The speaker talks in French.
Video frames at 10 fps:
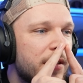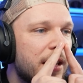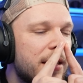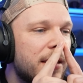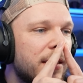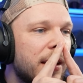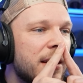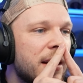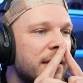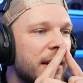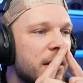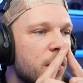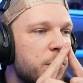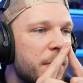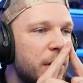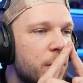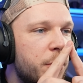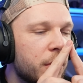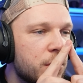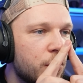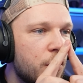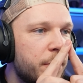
ça, c'est très intéressant pour mettre le beurre sur le